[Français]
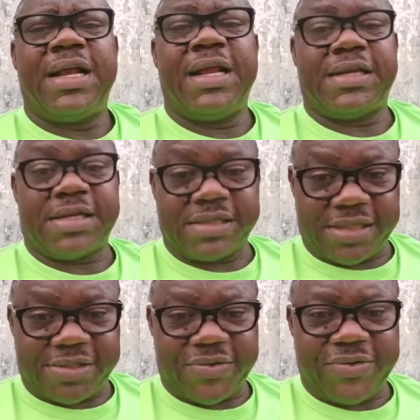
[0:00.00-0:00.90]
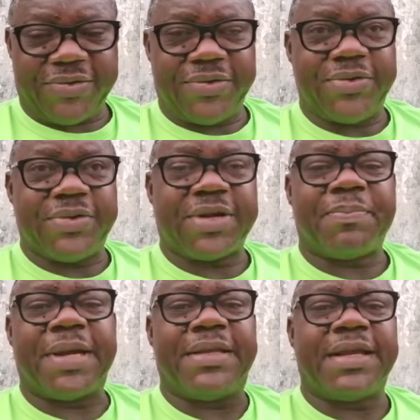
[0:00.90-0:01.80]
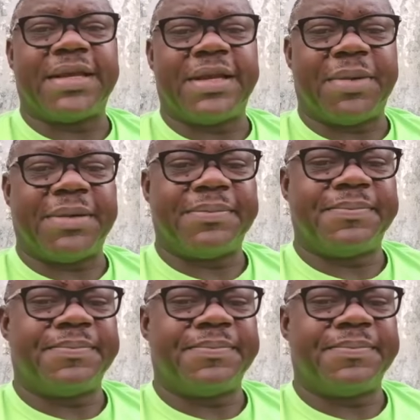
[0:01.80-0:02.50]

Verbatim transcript: la transition ne durera pas éternellement.